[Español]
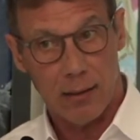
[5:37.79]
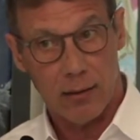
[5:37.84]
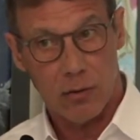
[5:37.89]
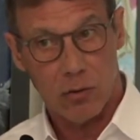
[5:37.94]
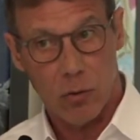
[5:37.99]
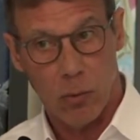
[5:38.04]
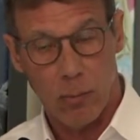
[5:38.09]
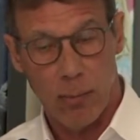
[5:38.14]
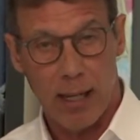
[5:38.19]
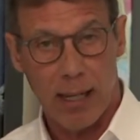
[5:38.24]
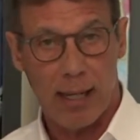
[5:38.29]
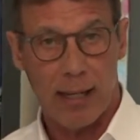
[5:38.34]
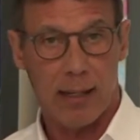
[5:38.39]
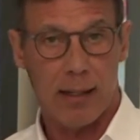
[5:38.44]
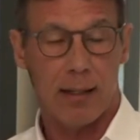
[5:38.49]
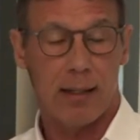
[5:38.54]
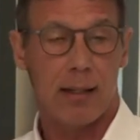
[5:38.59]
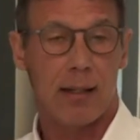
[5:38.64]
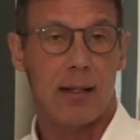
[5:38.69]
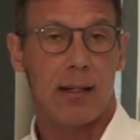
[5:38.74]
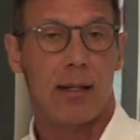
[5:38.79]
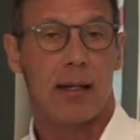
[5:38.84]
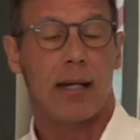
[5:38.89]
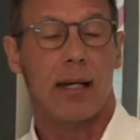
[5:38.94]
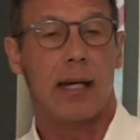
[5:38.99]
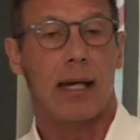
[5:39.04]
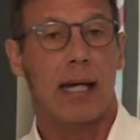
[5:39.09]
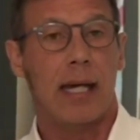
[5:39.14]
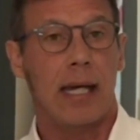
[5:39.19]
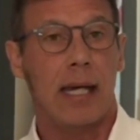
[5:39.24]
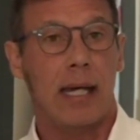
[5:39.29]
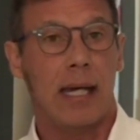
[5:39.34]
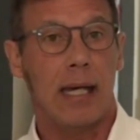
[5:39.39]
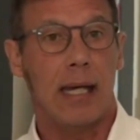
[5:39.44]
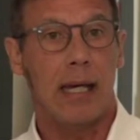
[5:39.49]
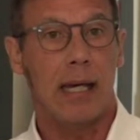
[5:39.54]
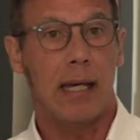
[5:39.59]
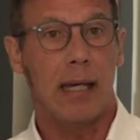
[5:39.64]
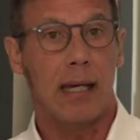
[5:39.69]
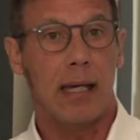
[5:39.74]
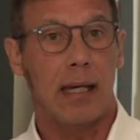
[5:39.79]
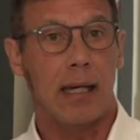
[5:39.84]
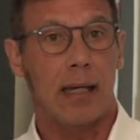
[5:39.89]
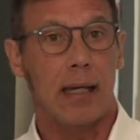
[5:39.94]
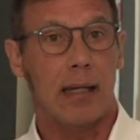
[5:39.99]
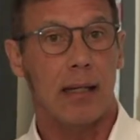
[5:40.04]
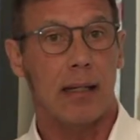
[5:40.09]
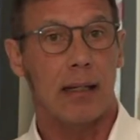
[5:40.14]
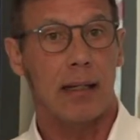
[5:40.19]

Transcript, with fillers: tomar eh,